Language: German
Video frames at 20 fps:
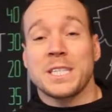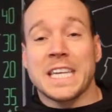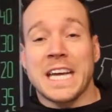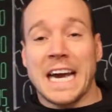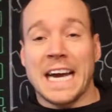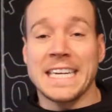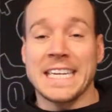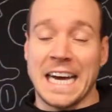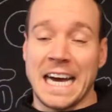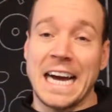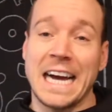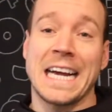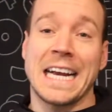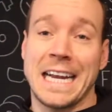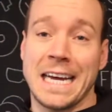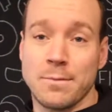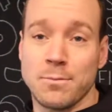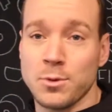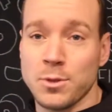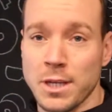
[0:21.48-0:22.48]
drei Tage
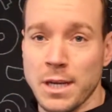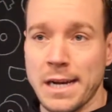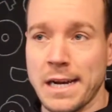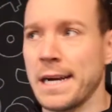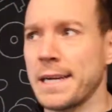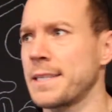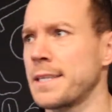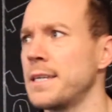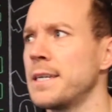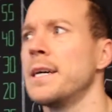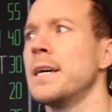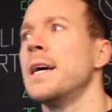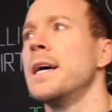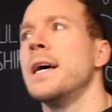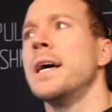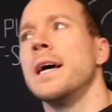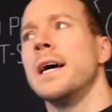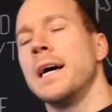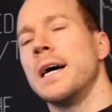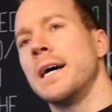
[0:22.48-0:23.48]
lang Muskelkater.
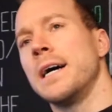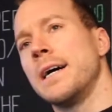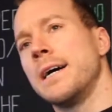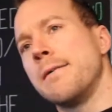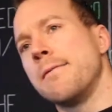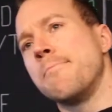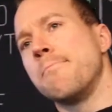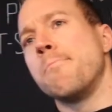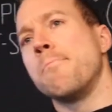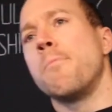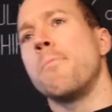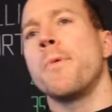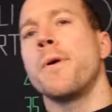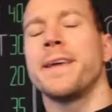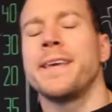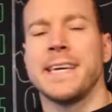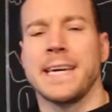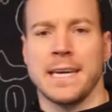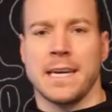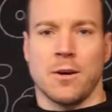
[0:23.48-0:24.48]
Ähm,
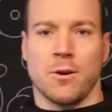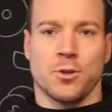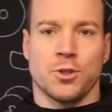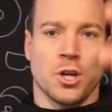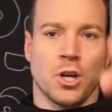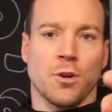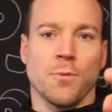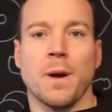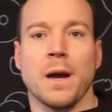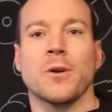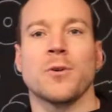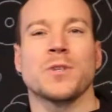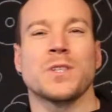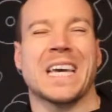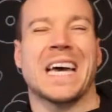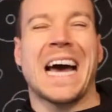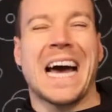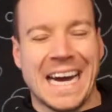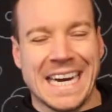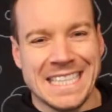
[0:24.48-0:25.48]
hier genau, schaut doch mal
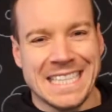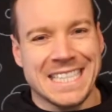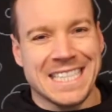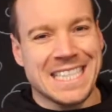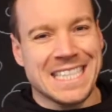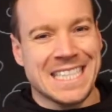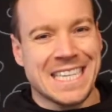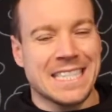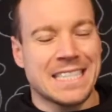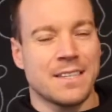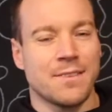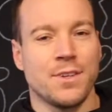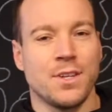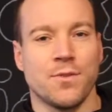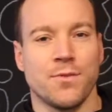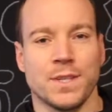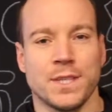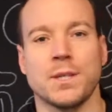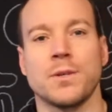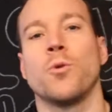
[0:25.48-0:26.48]
kurz rein. Das ist das letzte
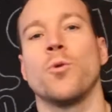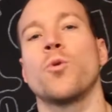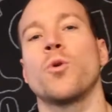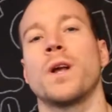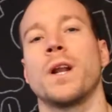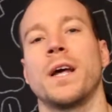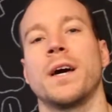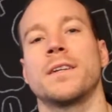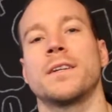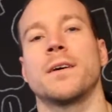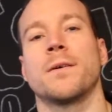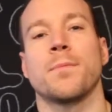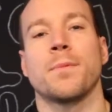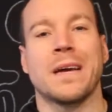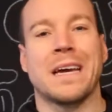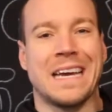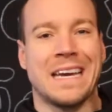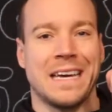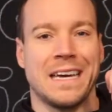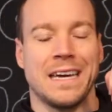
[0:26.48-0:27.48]
Video, was ich hochgeladen habe.
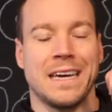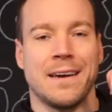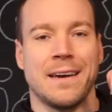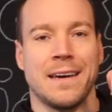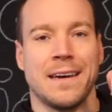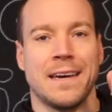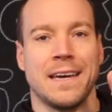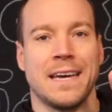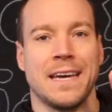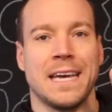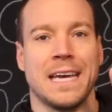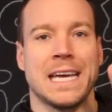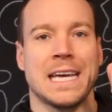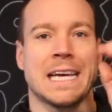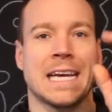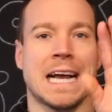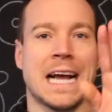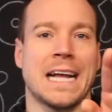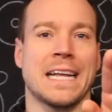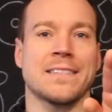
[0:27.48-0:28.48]
Äh,
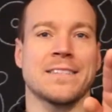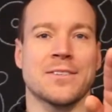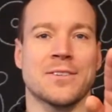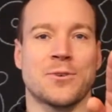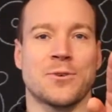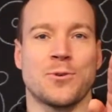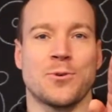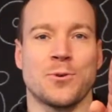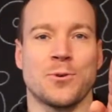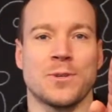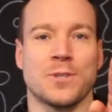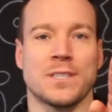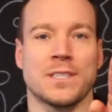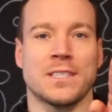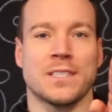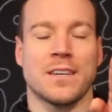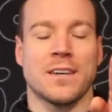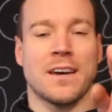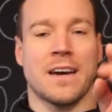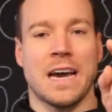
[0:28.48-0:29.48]
ganz
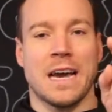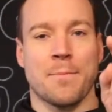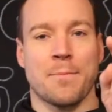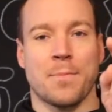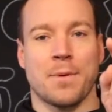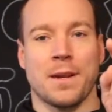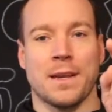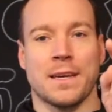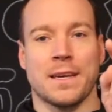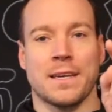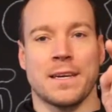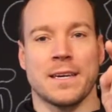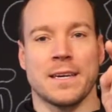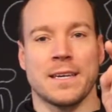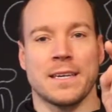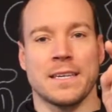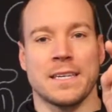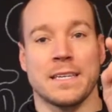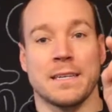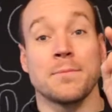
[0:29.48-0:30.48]
kurzer Einblick
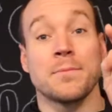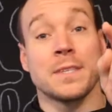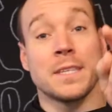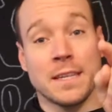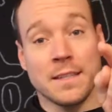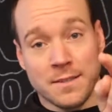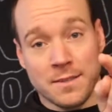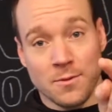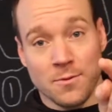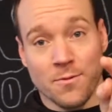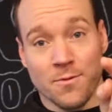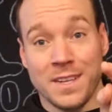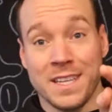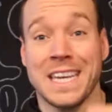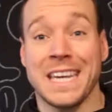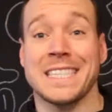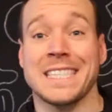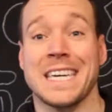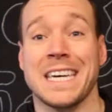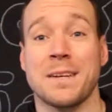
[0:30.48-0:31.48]
gibt's jetzt. In
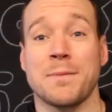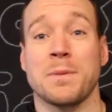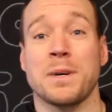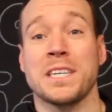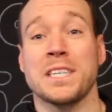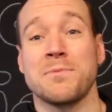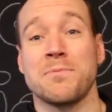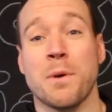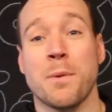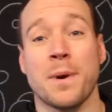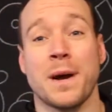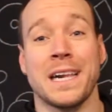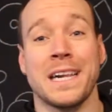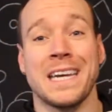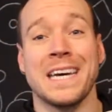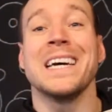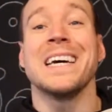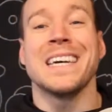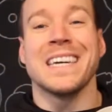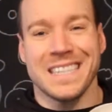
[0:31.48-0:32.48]
der Zeit mache ich mir mal
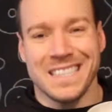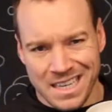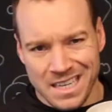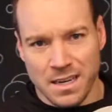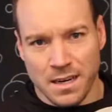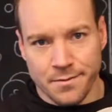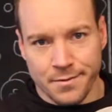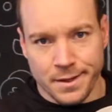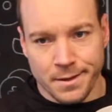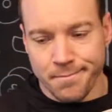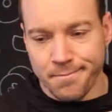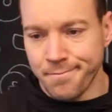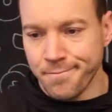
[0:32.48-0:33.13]
einen Kaffee.